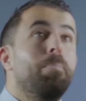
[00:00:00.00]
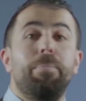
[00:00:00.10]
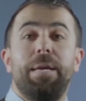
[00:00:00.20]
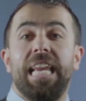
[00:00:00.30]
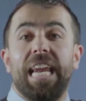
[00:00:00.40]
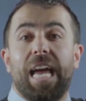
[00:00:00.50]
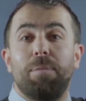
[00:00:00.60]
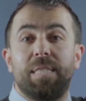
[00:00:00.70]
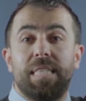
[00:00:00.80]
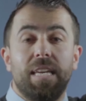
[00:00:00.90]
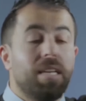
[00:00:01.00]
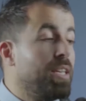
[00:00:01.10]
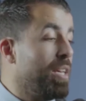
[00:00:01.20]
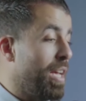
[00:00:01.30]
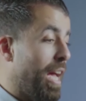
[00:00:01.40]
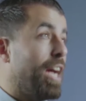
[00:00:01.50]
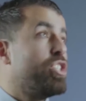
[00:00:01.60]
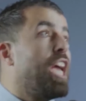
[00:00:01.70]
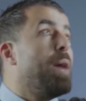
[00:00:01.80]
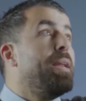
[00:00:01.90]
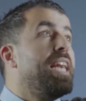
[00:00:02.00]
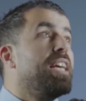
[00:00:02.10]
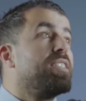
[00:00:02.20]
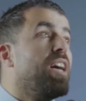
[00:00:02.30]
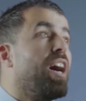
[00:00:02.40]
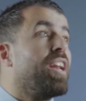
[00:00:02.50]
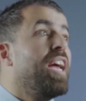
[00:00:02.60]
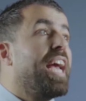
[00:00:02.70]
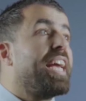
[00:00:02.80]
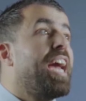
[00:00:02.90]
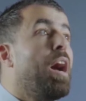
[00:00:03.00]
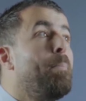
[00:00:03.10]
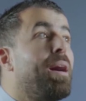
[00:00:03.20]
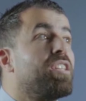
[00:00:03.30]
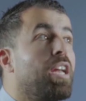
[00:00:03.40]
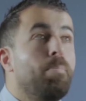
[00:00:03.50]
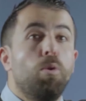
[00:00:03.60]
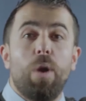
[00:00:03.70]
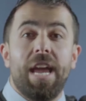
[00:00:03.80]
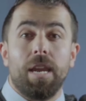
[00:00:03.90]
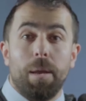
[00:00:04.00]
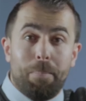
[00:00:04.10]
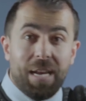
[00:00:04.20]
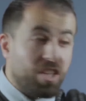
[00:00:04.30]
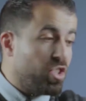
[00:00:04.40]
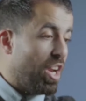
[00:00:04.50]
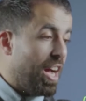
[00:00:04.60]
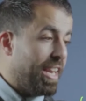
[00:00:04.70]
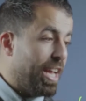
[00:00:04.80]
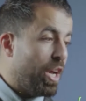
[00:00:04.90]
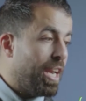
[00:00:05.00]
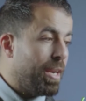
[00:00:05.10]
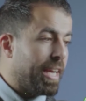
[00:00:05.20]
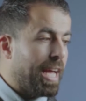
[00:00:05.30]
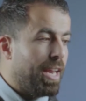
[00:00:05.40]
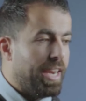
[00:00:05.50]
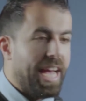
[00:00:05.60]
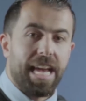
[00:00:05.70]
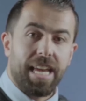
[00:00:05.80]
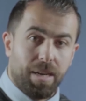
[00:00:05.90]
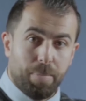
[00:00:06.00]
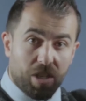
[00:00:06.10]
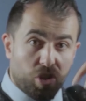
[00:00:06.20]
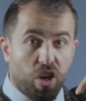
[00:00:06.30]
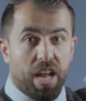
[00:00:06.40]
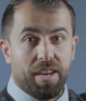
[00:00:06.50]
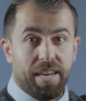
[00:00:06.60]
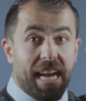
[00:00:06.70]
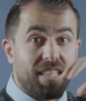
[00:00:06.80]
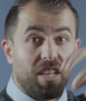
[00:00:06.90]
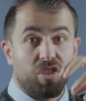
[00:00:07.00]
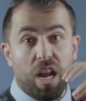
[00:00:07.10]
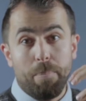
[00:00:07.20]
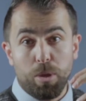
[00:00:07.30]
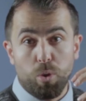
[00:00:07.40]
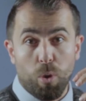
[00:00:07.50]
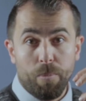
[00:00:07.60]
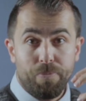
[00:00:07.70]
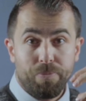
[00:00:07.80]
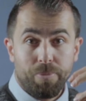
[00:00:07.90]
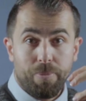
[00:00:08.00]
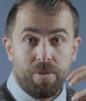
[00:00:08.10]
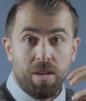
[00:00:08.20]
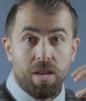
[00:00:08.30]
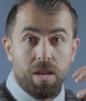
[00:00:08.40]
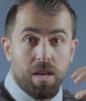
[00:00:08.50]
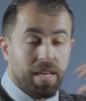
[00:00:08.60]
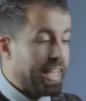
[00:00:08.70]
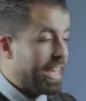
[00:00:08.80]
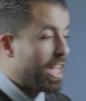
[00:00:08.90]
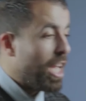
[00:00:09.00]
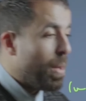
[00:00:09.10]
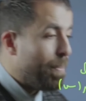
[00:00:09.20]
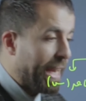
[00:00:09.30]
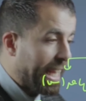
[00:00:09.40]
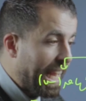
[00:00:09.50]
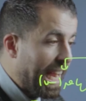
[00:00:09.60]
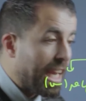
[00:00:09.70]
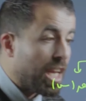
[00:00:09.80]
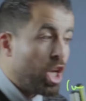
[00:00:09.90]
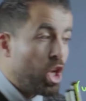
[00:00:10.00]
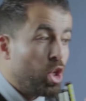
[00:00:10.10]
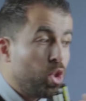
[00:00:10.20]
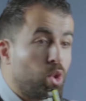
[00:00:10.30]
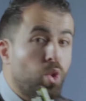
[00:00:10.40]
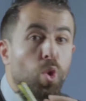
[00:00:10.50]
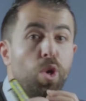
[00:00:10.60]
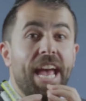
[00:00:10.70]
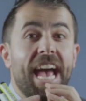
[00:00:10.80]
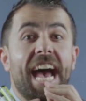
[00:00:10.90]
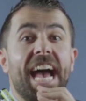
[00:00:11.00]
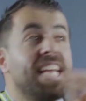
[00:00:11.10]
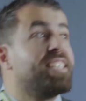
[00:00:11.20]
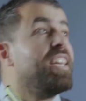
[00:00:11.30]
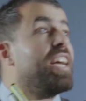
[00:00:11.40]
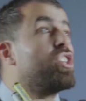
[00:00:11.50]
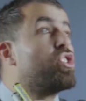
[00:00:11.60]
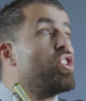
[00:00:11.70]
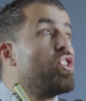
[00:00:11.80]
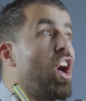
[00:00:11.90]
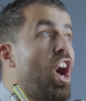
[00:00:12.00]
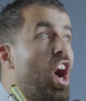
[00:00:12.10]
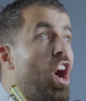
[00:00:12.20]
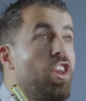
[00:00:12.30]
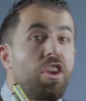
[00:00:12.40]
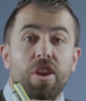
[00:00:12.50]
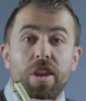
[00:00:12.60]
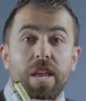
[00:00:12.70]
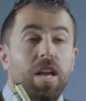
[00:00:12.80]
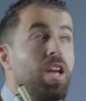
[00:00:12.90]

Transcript: من الخمسة أجيها من اليسار قاعد بقترب من وين؟ بالاقتران لانه انا نهايه يعني بالاقتران، نهايه الاقتران بده. يعني بحكي لك شو نهايه الاقتران